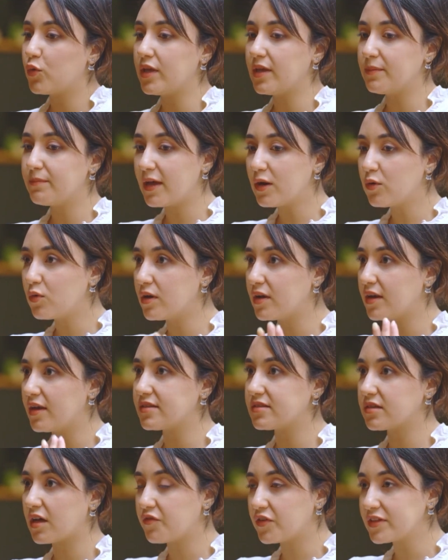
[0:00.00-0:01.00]
ويقبلوا
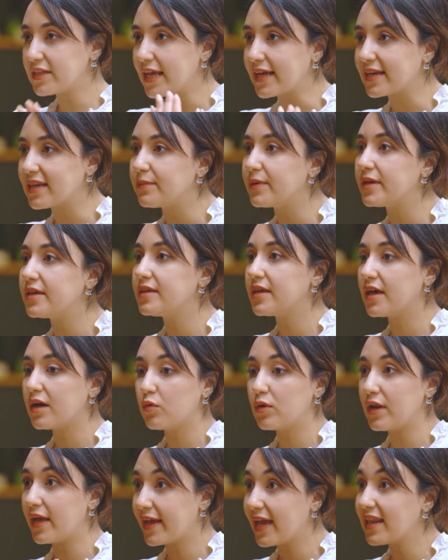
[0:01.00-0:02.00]
الثقافات
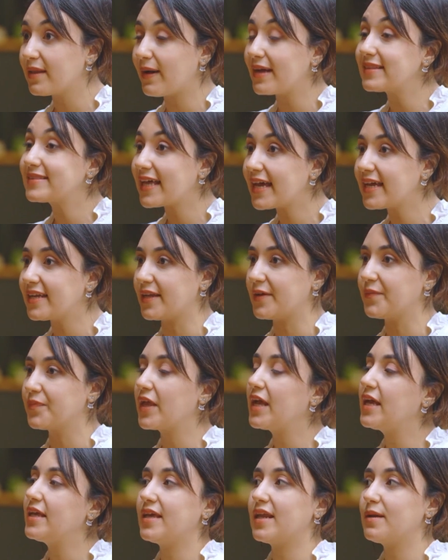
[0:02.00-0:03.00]
الاجنبيه والاجانب حتى احنا
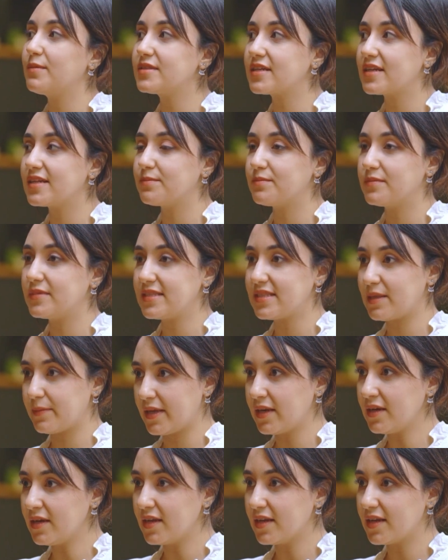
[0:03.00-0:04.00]
يعني مثلا من
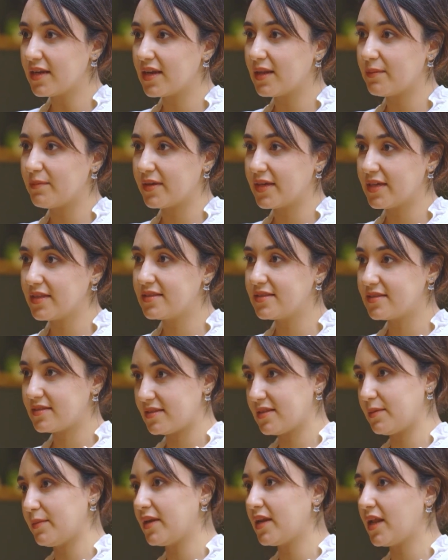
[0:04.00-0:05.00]
زمان لما جيت
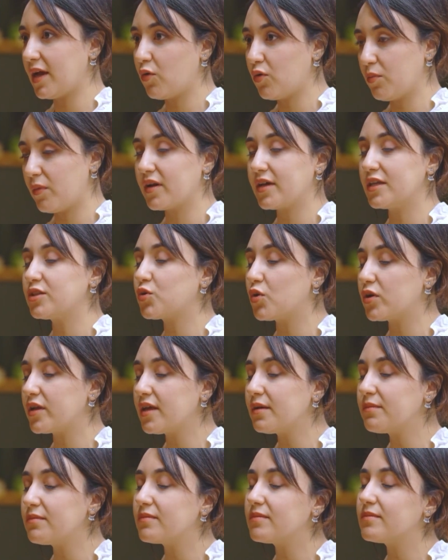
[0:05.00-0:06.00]
زمان اول مره جيت
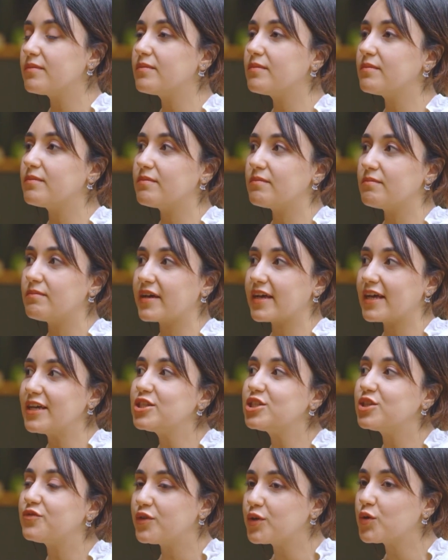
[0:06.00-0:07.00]
كوريا ما
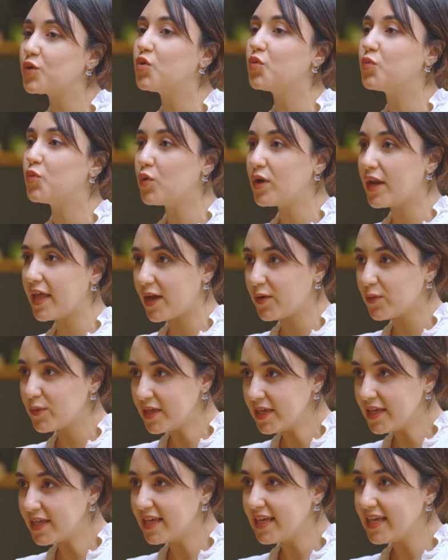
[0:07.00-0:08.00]
كانش في قبول
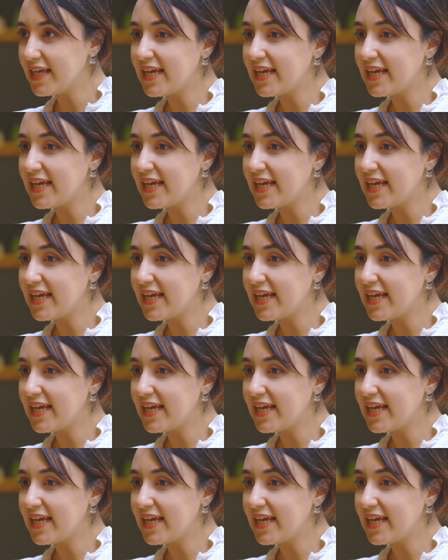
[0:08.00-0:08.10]
قوي